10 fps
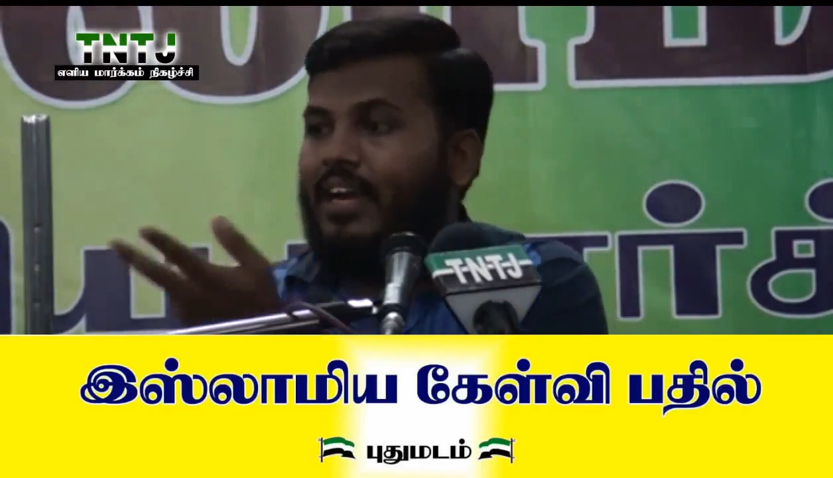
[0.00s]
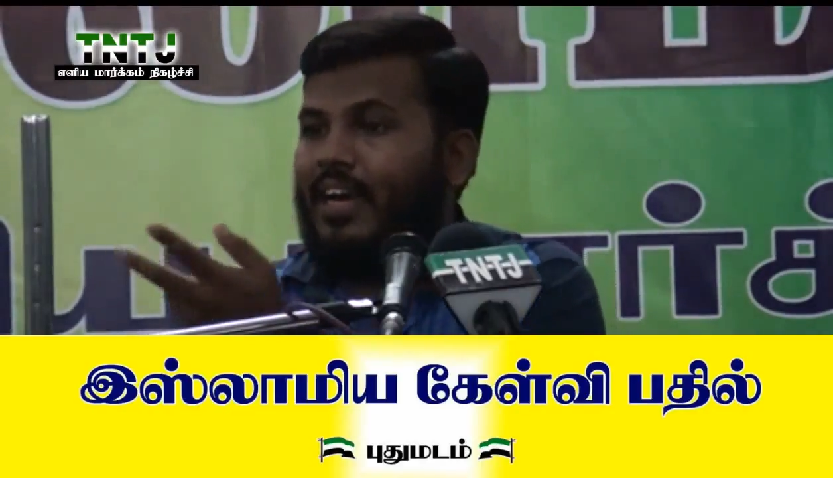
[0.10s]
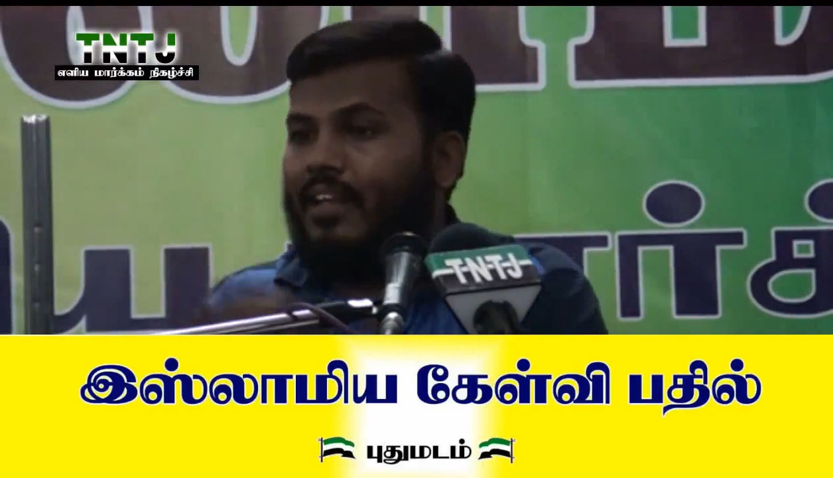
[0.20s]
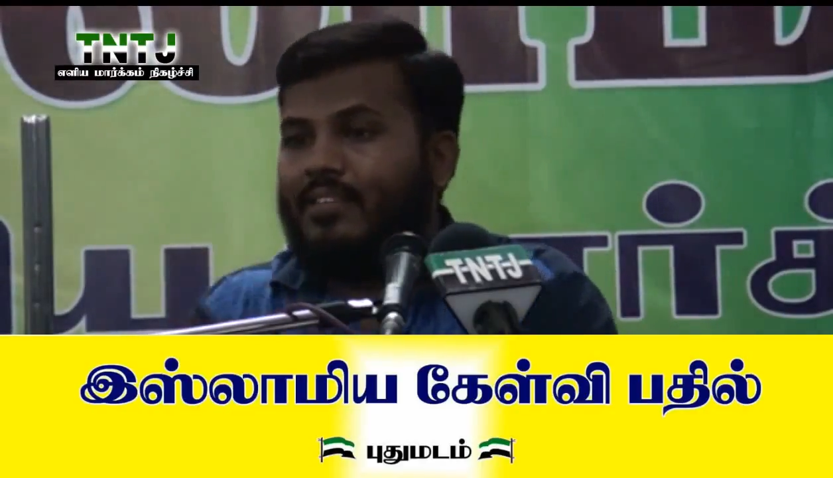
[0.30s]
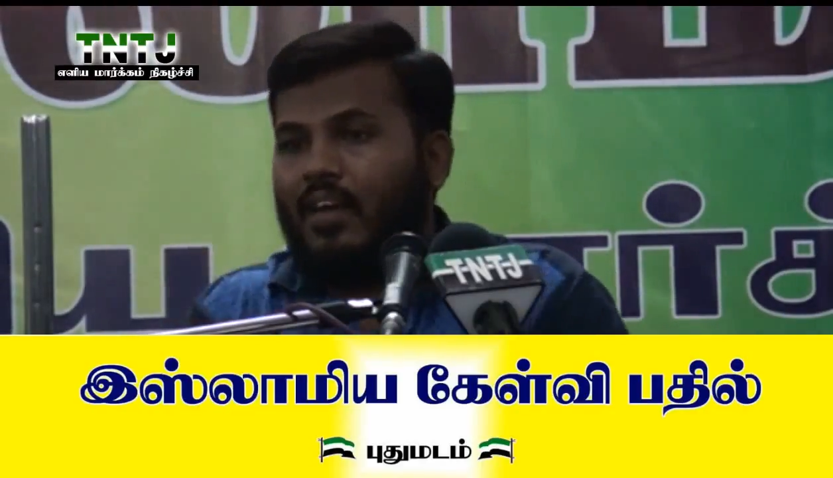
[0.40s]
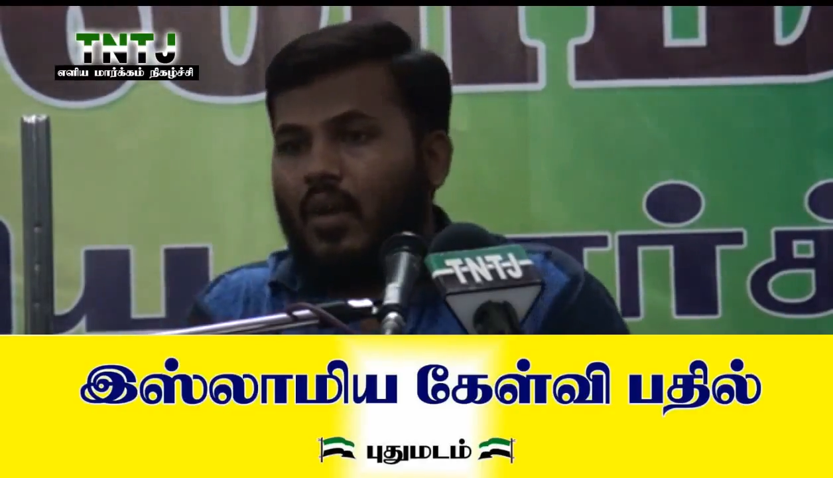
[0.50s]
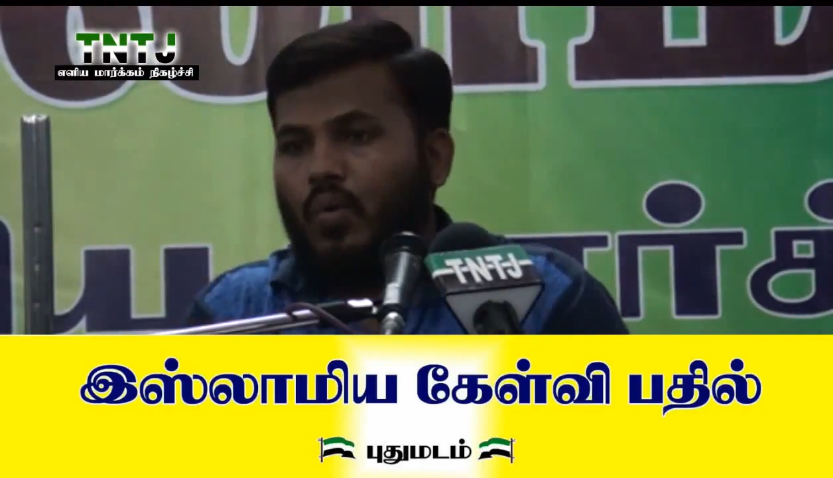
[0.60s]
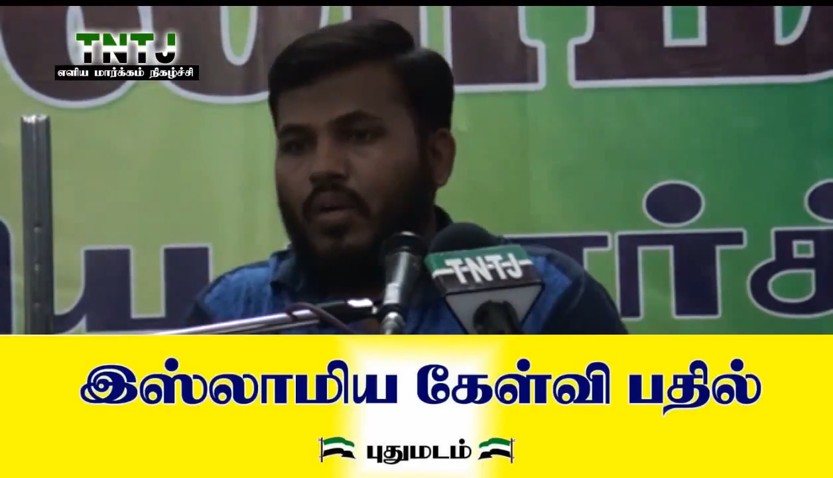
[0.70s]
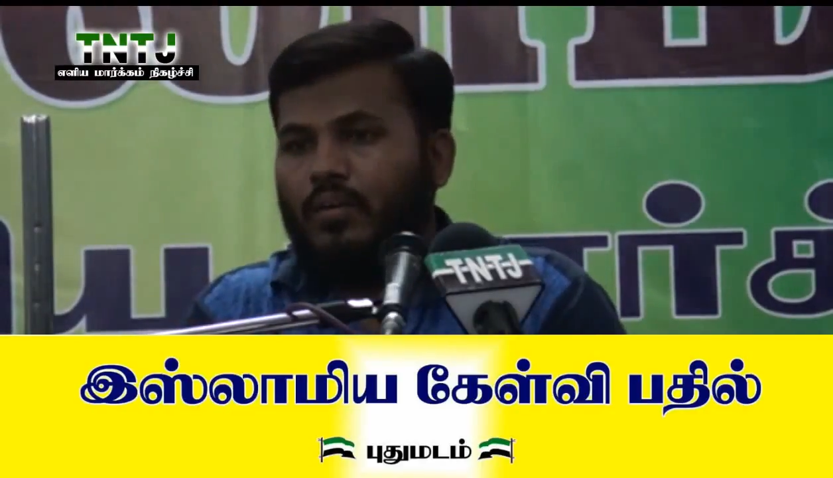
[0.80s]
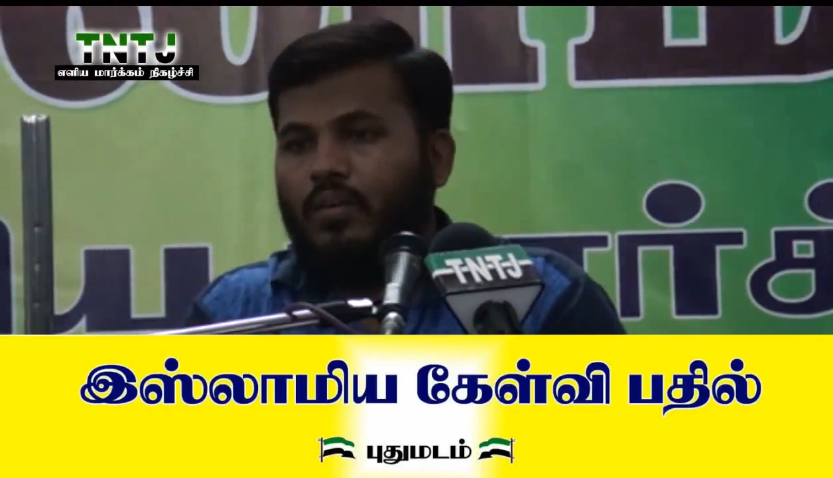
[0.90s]
இரண்டு அர்த்தங்கள்
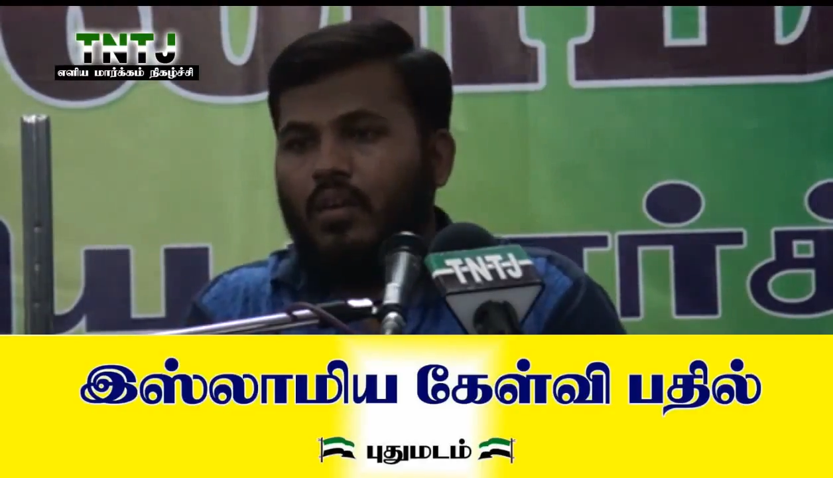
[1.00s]
உண்டு